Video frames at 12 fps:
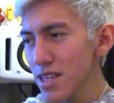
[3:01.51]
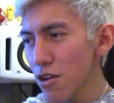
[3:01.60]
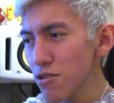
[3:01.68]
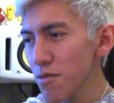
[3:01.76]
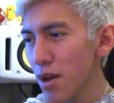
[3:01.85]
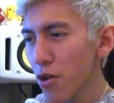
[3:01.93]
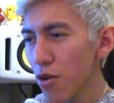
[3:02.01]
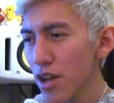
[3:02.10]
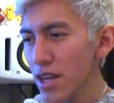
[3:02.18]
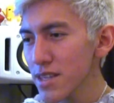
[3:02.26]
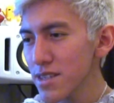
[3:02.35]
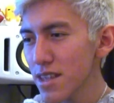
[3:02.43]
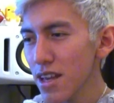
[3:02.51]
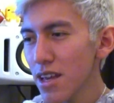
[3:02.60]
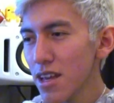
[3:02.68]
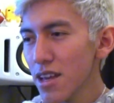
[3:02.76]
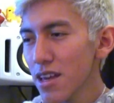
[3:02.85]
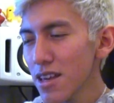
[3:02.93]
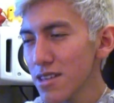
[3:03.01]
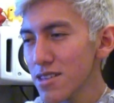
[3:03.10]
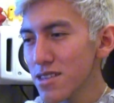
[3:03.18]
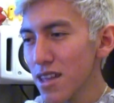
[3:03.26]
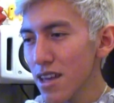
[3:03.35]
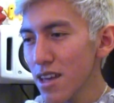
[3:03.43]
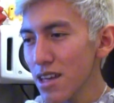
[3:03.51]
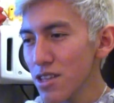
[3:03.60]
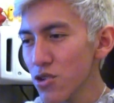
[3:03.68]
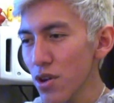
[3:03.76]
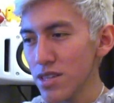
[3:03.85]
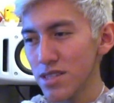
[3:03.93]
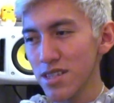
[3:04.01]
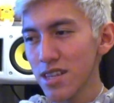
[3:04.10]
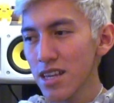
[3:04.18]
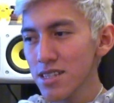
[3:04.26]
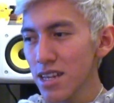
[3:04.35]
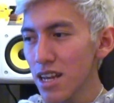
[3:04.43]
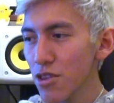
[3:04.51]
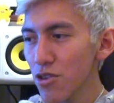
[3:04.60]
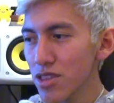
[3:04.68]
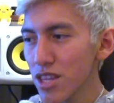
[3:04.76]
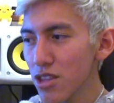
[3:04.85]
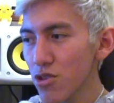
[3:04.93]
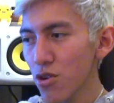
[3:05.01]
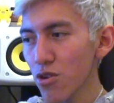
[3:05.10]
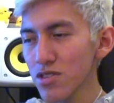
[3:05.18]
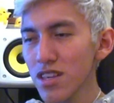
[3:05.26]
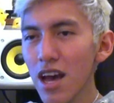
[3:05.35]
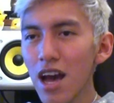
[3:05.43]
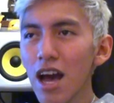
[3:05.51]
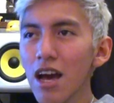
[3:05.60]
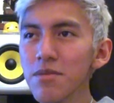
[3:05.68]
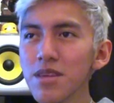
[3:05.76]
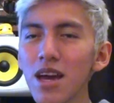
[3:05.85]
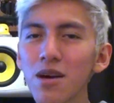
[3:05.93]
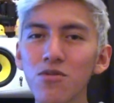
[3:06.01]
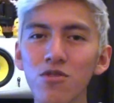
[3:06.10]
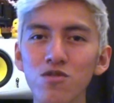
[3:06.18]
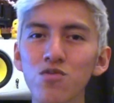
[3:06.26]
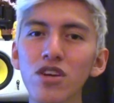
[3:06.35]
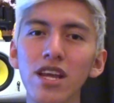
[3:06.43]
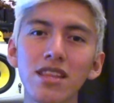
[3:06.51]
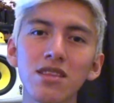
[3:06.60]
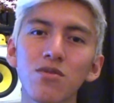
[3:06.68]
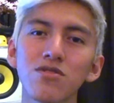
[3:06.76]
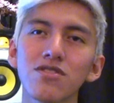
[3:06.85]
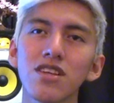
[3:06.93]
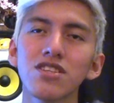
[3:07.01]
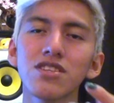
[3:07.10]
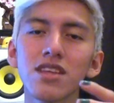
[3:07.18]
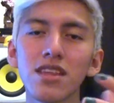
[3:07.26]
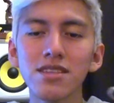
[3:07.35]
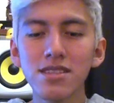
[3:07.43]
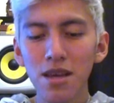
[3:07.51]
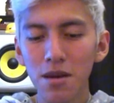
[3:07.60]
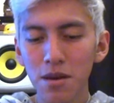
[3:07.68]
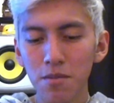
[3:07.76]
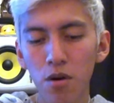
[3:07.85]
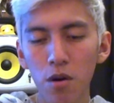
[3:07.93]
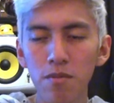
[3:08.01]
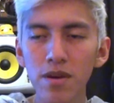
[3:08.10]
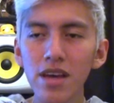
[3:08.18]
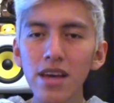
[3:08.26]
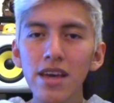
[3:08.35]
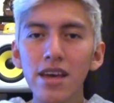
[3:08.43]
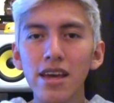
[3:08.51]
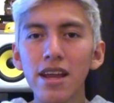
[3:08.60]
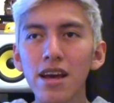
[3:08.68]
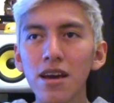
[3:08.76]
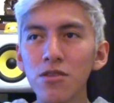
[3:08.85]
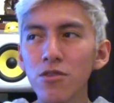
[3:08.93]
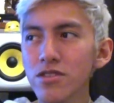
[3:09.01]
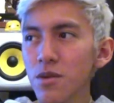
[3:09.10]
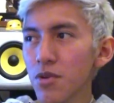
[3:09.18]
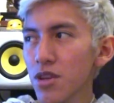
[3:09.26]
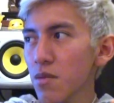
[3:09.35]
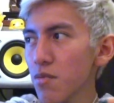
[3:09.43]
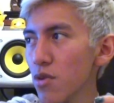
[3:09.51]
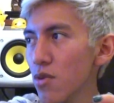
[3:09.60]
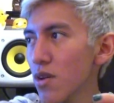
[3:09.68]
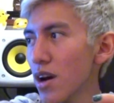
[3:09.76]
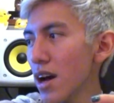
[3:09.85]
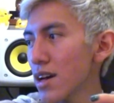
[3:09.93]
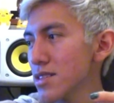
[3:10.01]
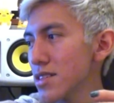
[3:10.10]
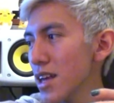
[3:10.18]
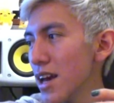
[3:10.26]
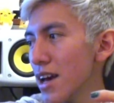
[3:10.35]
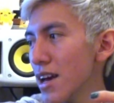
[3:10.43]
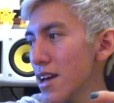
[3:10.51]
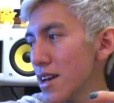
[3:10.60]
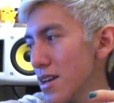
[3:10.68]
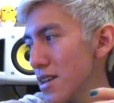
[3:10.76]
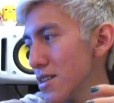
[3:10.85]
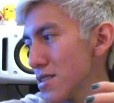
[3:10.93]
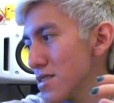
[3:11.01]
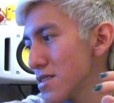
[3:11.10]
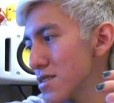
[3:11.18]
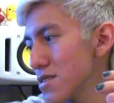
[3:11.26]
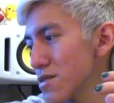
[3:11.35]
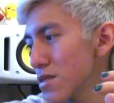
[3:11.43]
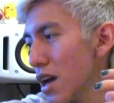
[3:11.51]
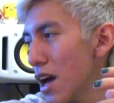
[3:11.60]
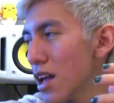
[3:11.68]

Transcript: es de los mejores este, trends que han salido en TikTok. O sea, había unos muy creativos. O sea, el chiste de este bump era, no sé, por ejemplo, hacías...